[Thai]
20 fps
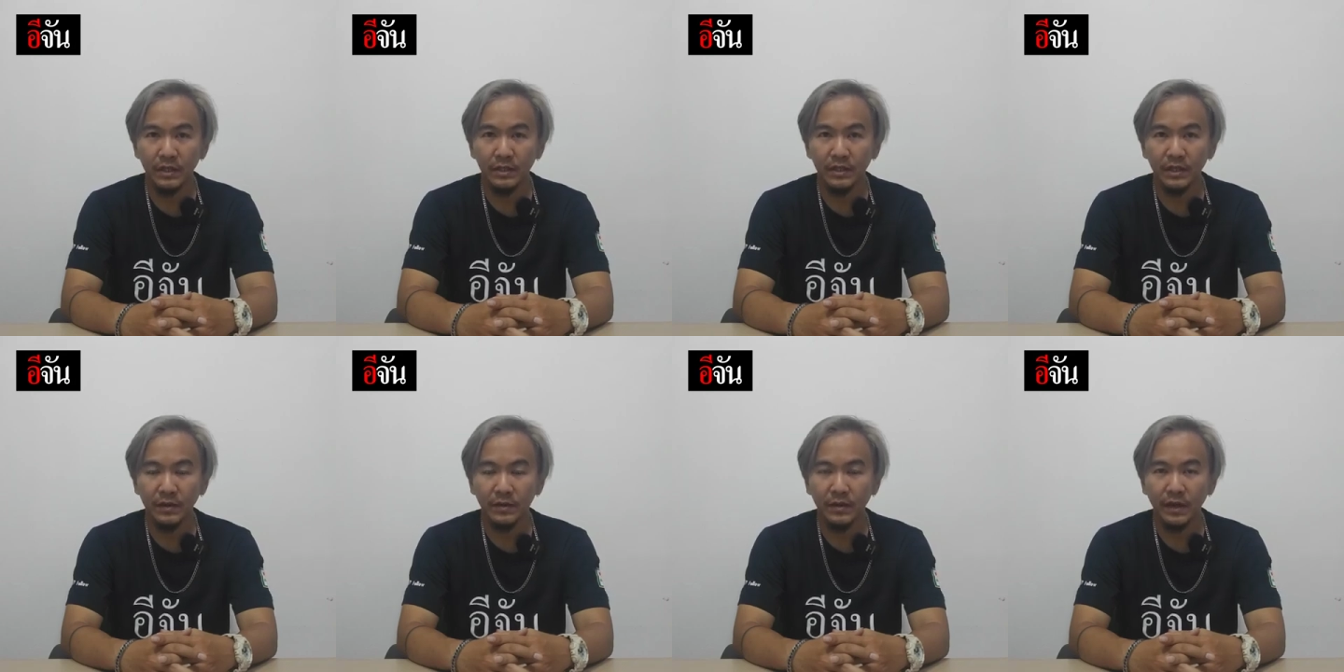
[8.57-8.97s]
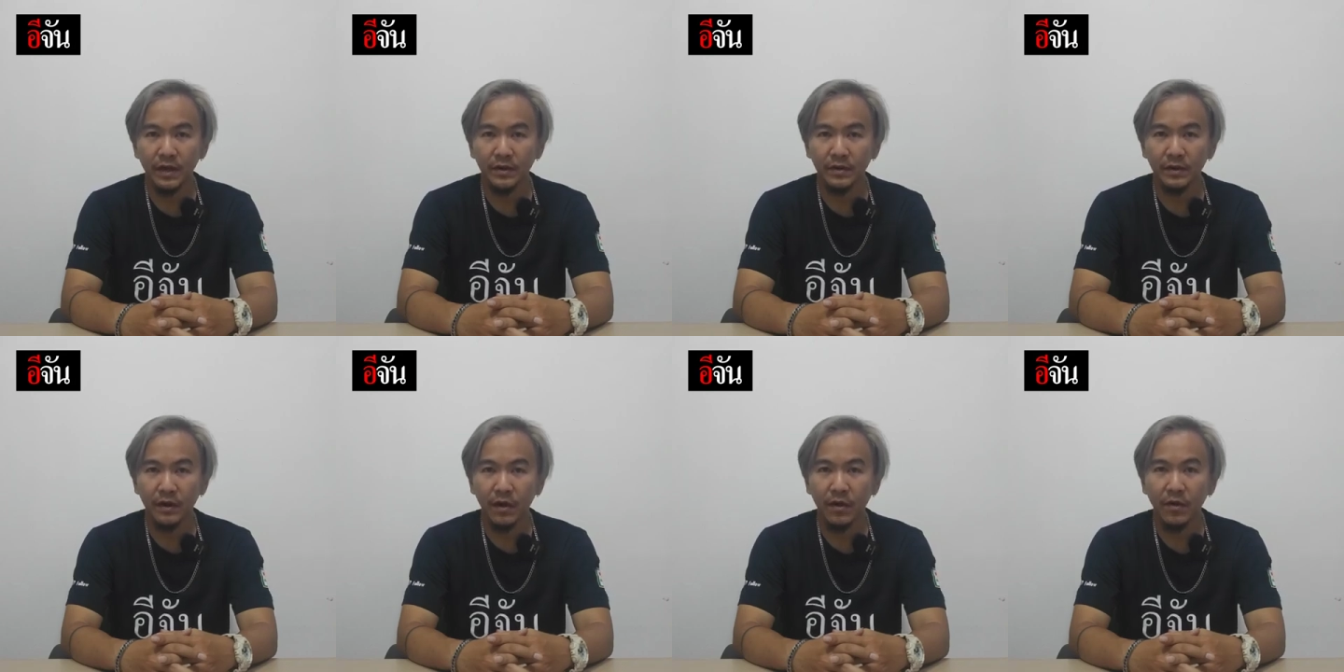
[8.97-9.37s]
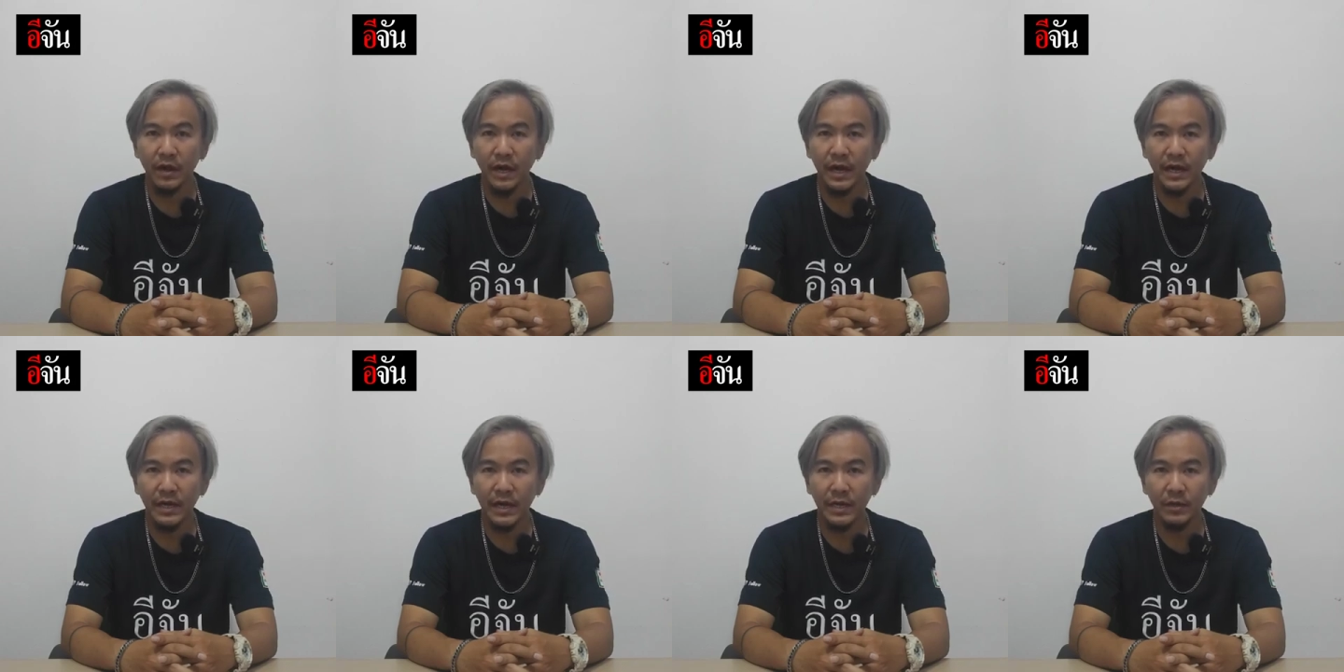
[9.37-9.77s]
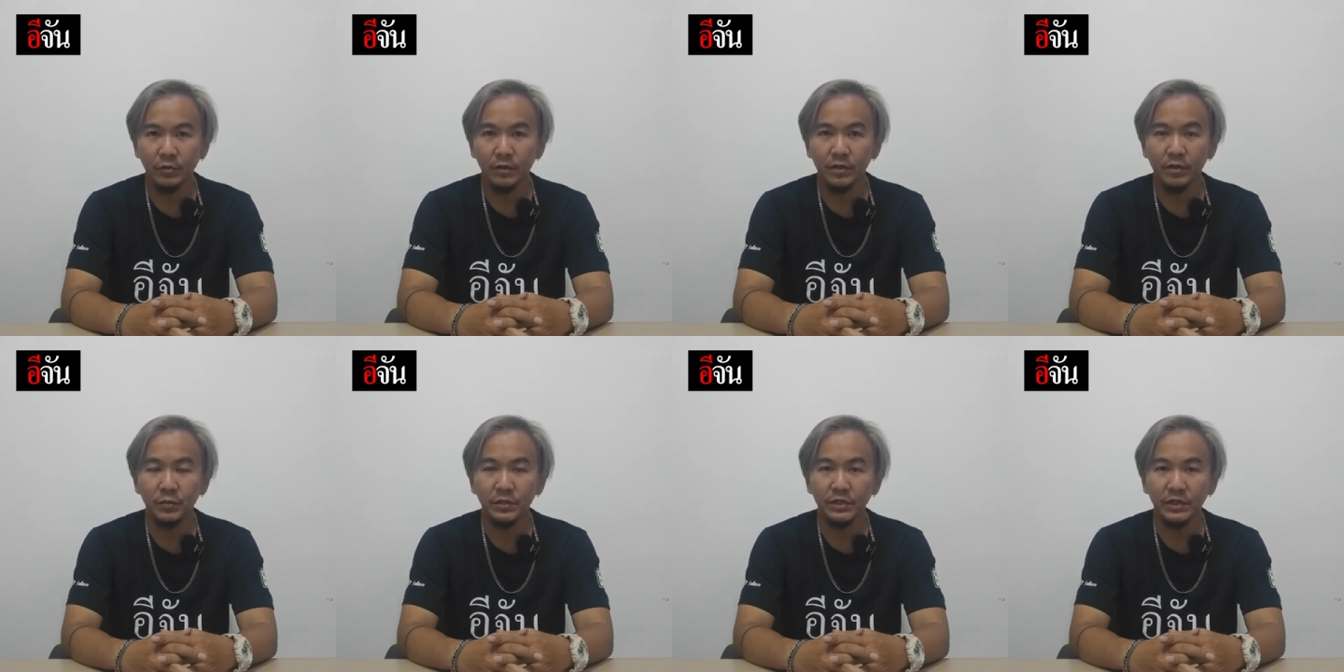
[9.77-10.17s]
ที่เรียกร้องให้นายก
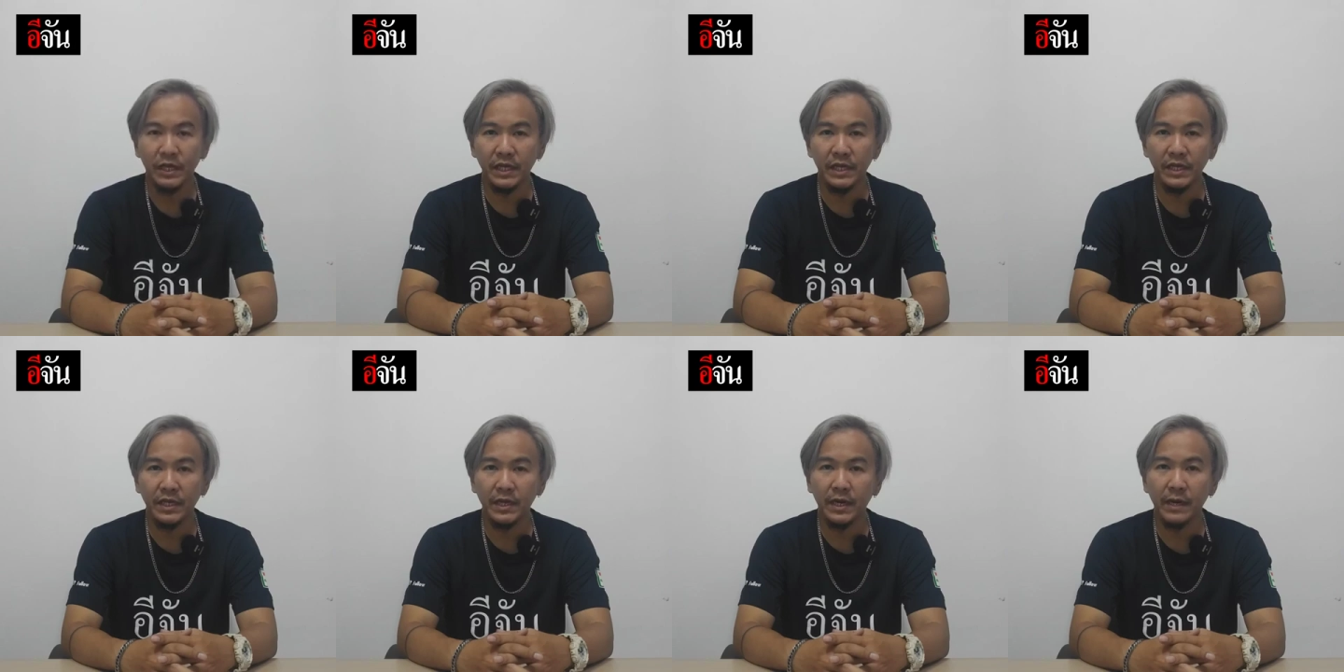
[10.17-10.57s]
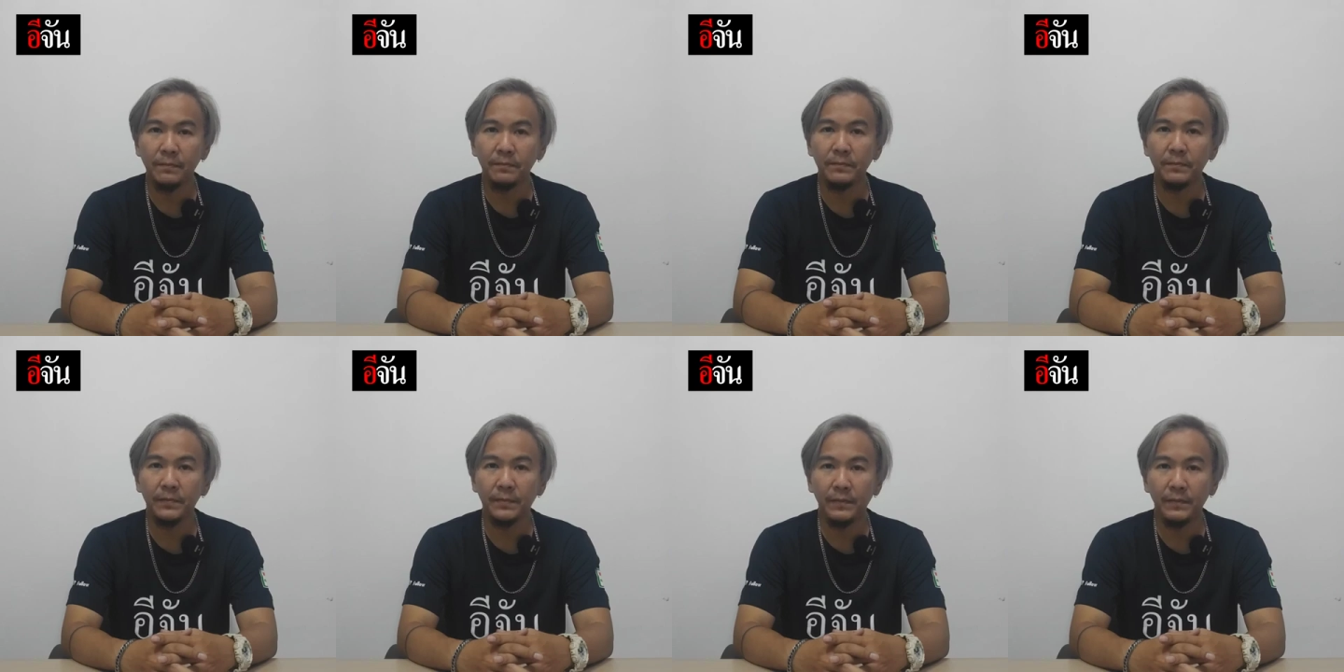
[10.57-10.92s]
รัฐมนตรีนะครับ